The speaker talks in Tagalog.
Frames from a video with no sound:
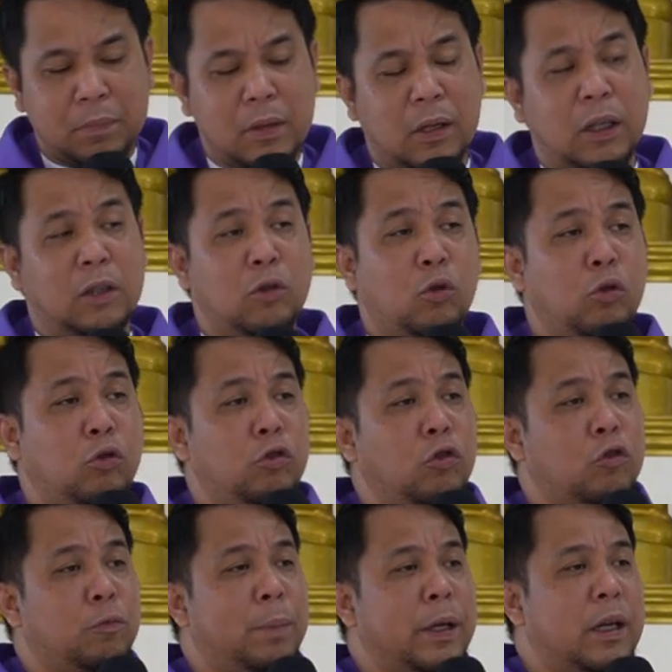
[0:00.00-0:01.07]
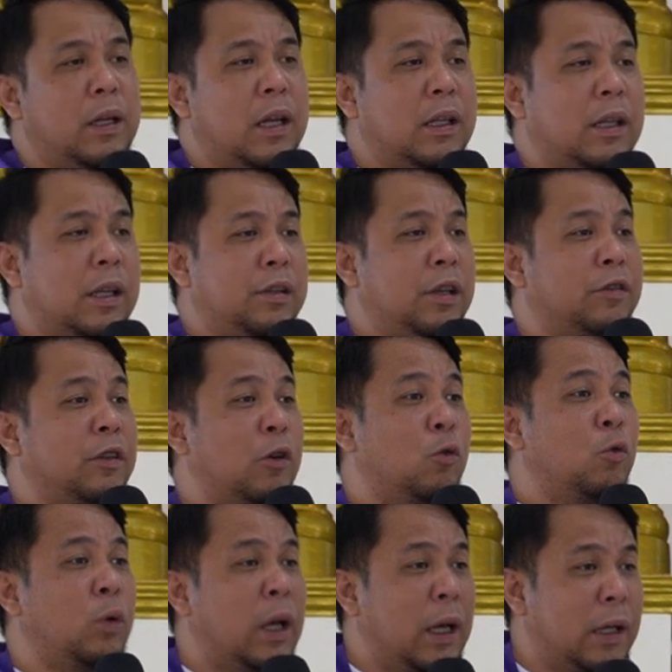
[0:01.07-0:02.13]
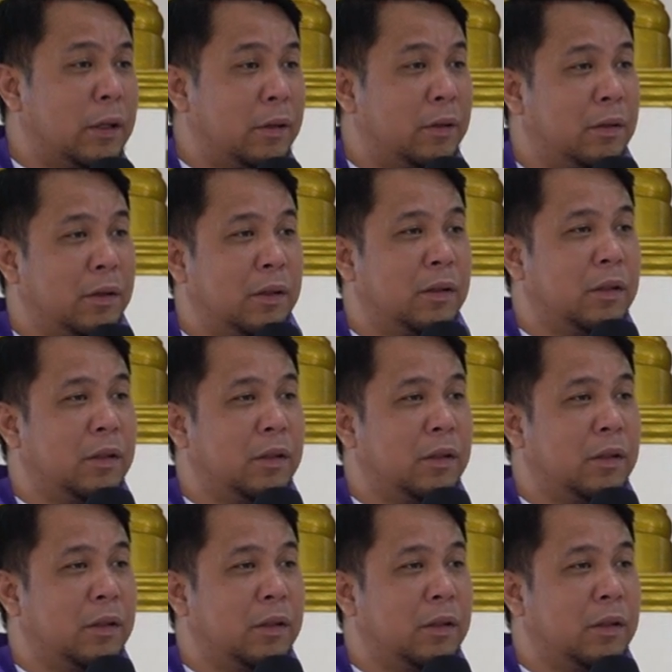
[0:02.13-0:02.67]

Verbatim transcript: akit good news pa yun ada jay sa una.